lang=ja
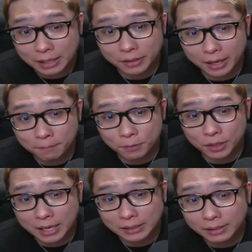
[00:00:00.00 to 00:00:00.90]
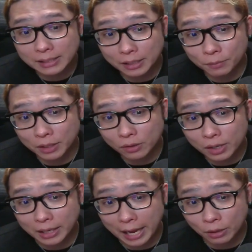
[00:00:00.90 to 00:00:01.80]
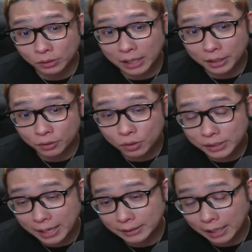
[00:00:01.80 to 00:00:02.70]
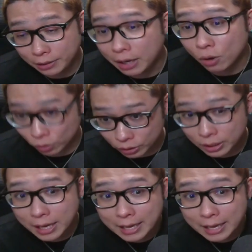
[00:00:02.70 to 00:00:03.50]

なので、リップルに関しては、さっきも言った通り、えどっちかっていうと、背が近いのはロング。